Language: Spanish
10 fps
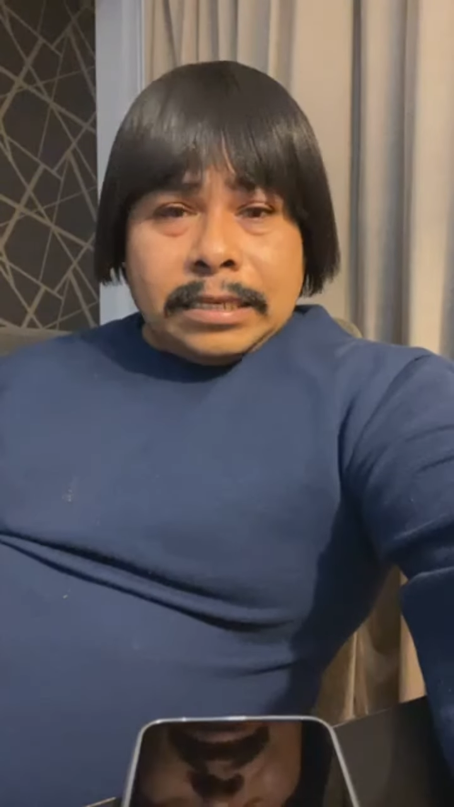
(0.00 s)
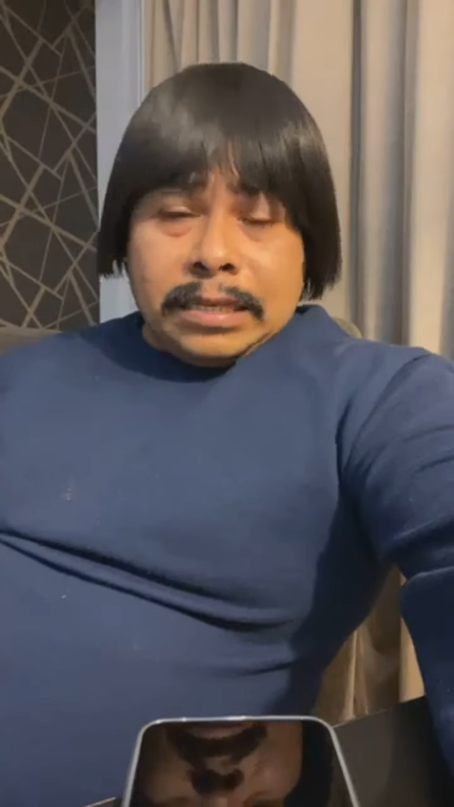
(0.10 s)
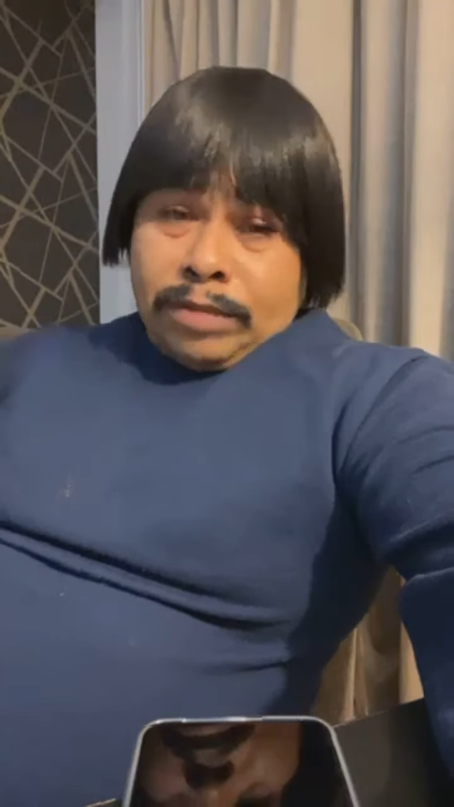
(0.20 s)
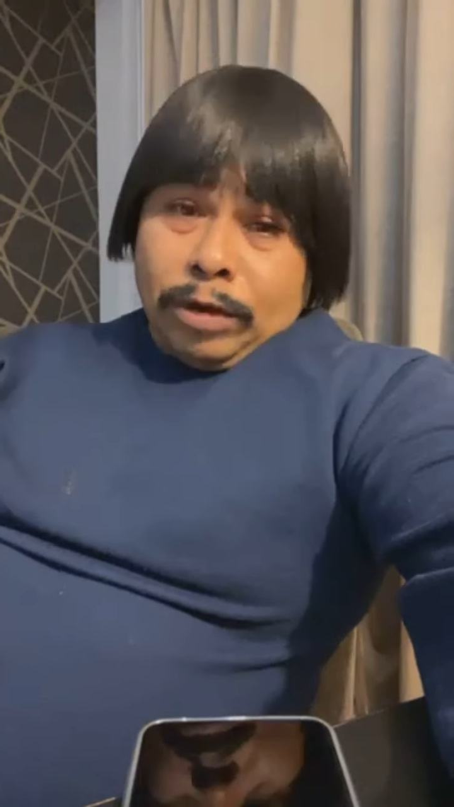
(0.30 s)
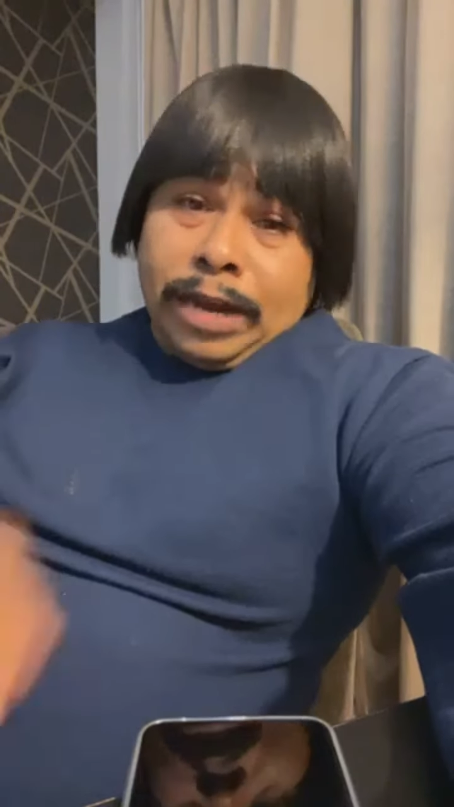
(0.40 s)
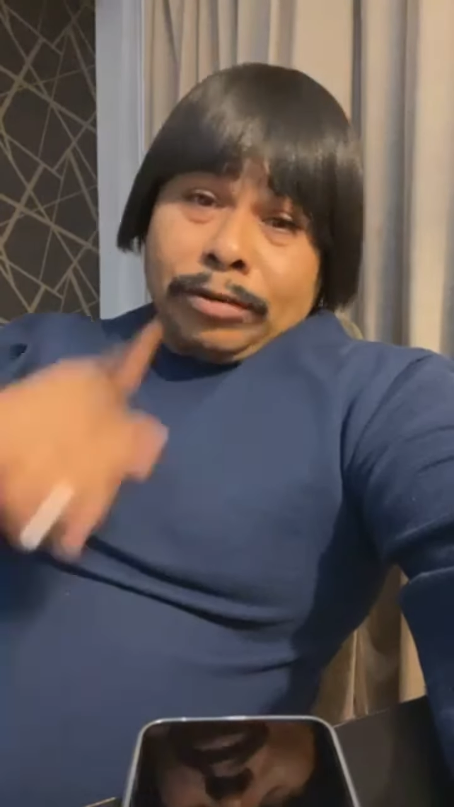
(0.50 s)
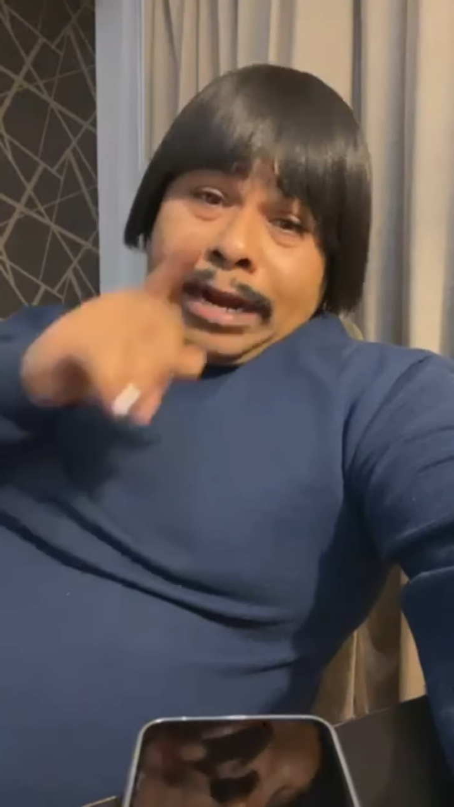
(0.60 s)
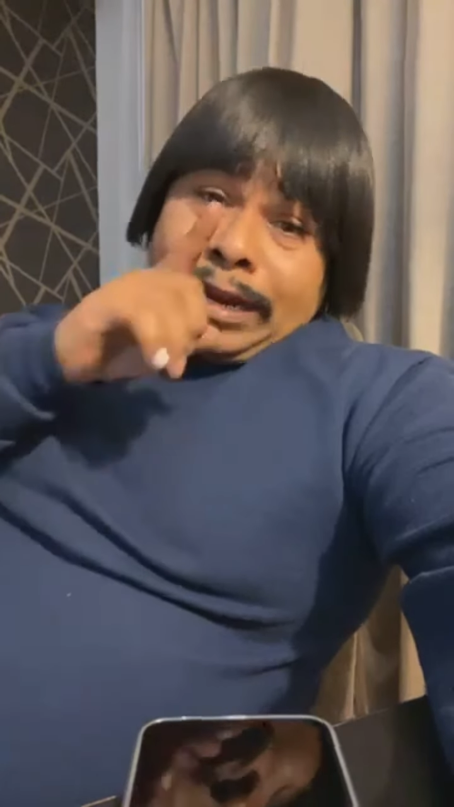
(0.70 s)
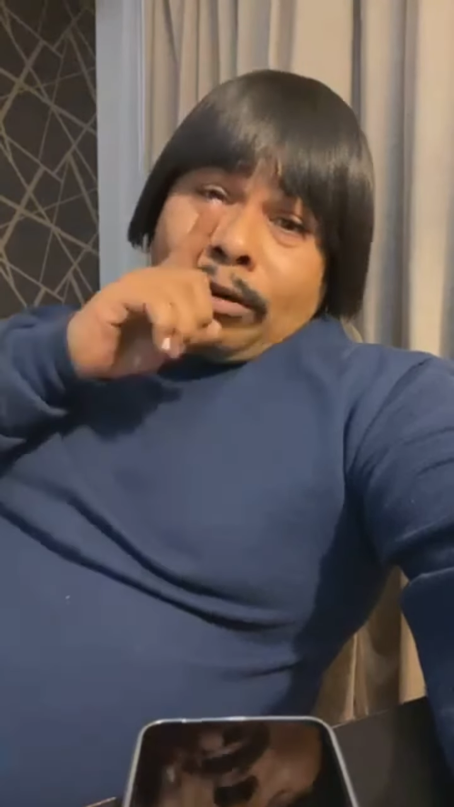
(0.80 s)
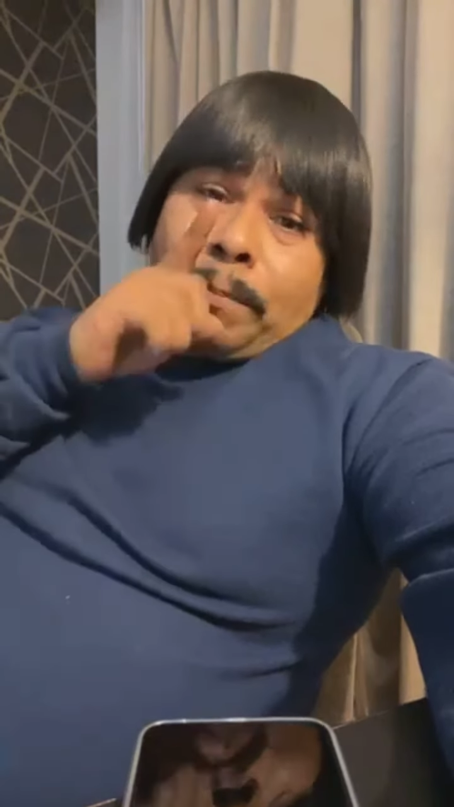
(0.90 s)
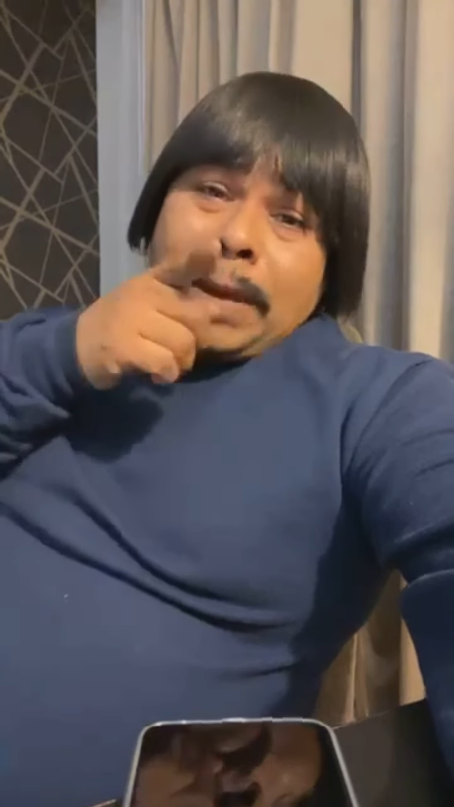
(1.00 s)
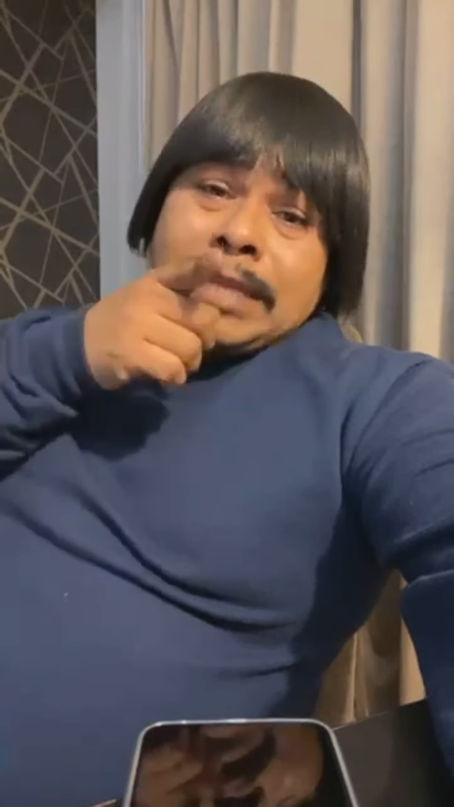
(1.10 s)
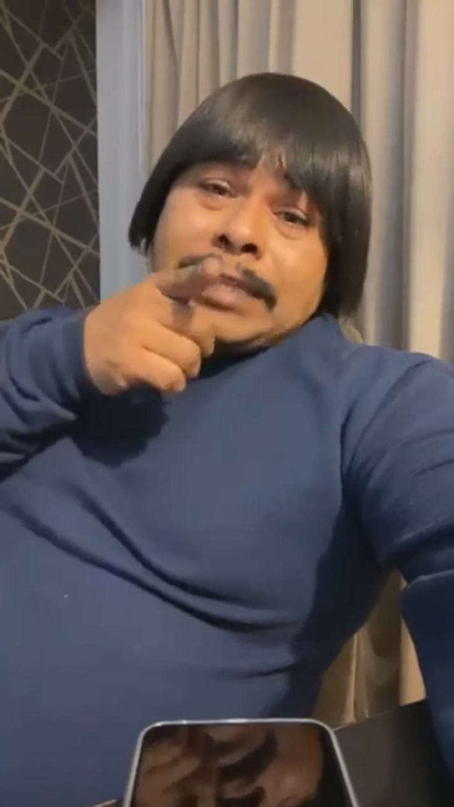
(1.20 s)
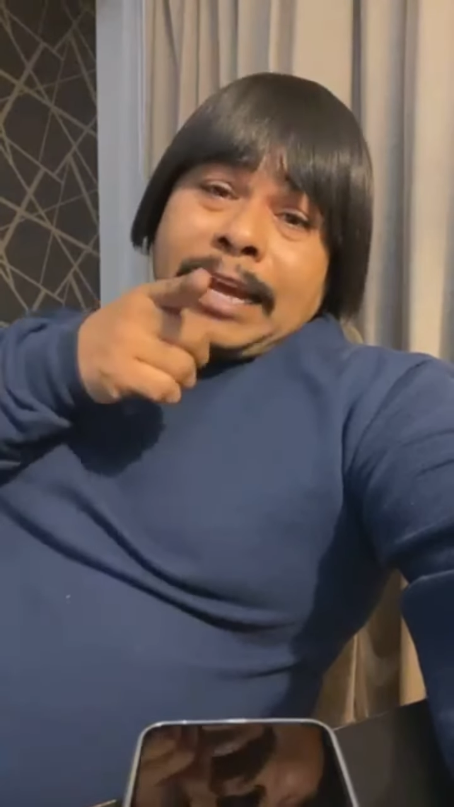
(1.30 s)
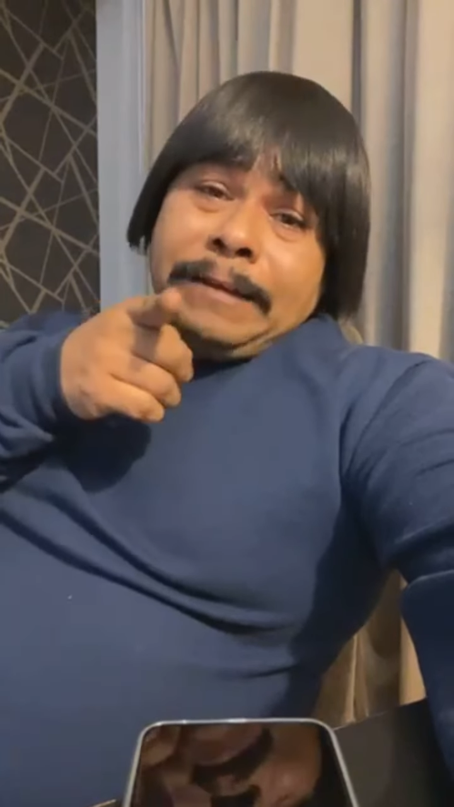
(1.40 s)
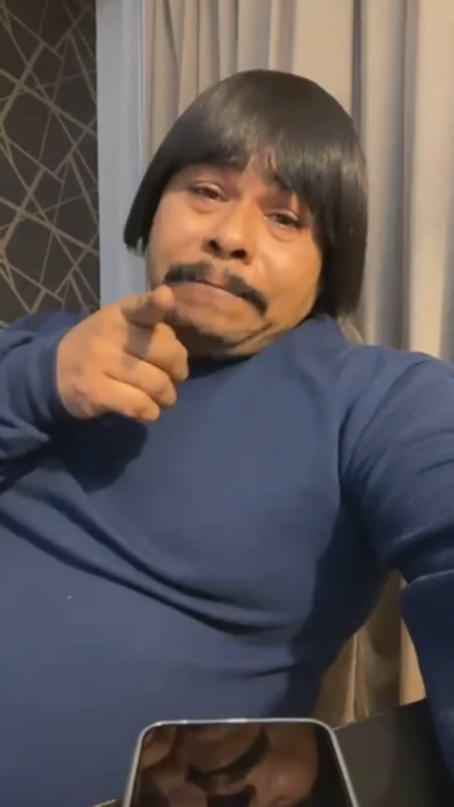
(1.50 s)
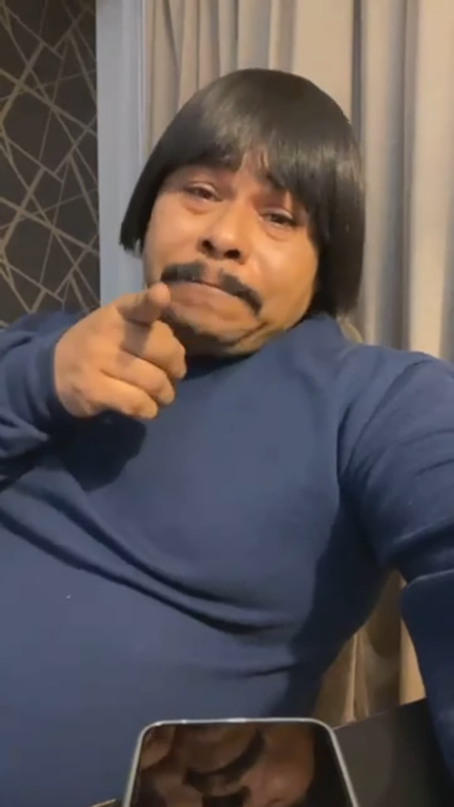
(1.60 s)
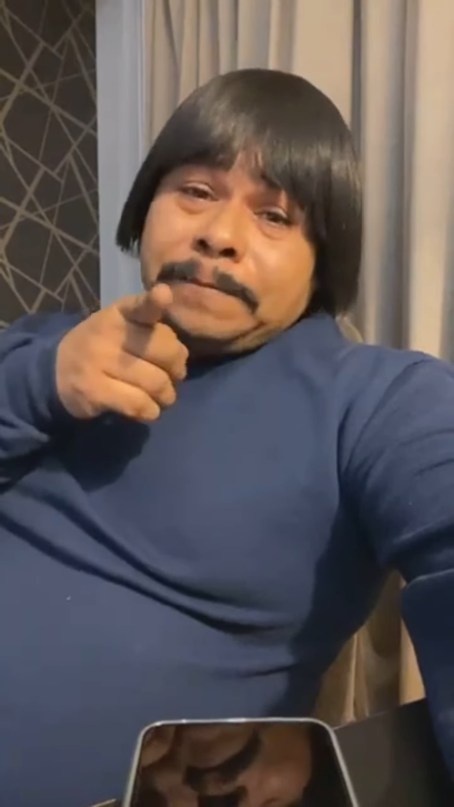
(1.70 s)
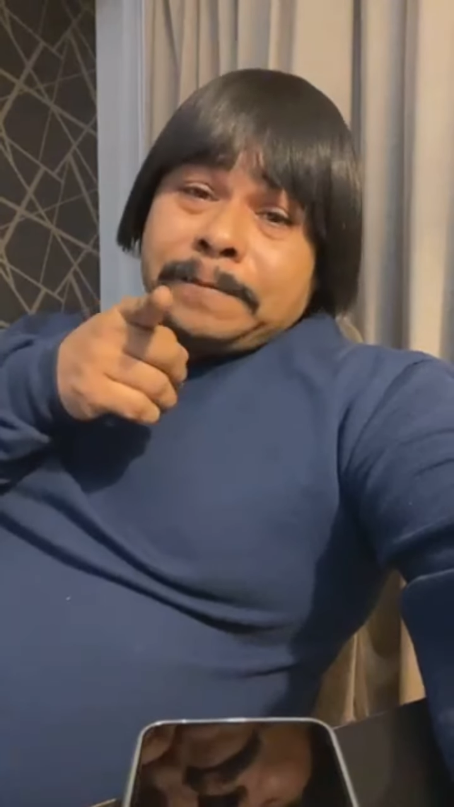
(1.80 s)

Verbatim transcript: les voy a dar una recompensa, ¿eh?